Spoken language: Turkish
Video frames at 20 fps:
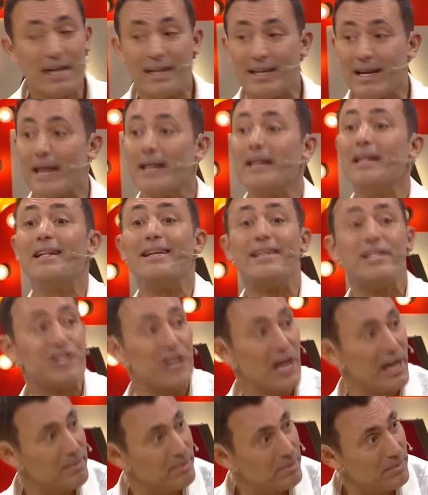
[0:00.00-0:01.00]

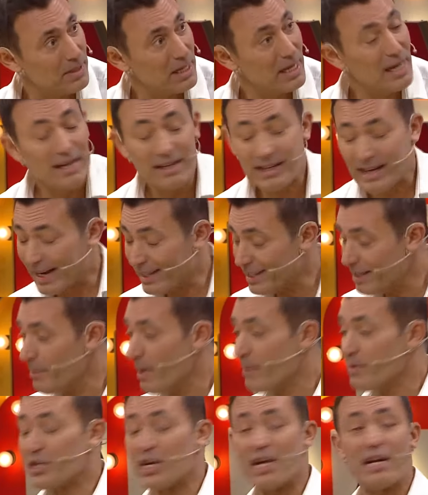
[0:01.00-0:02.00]
yenileyeceğim.
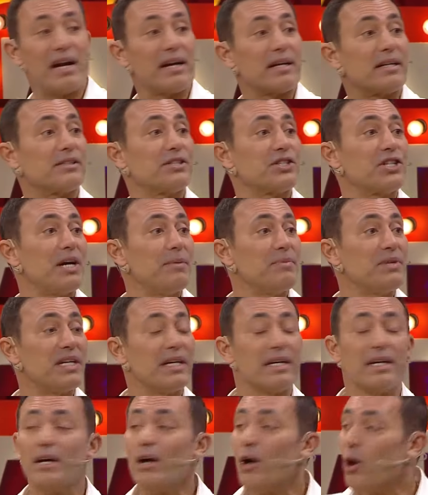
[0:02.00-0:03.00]
Kendime bir şeyler katacağım
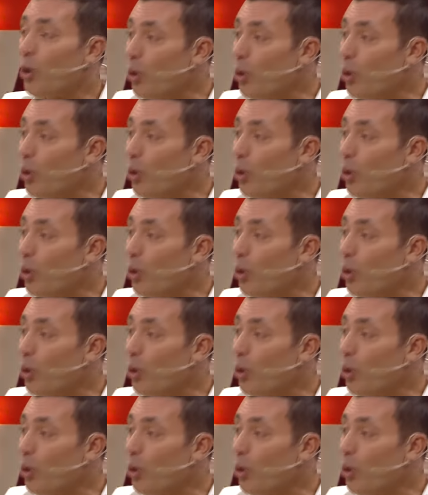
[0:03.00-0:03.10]
ki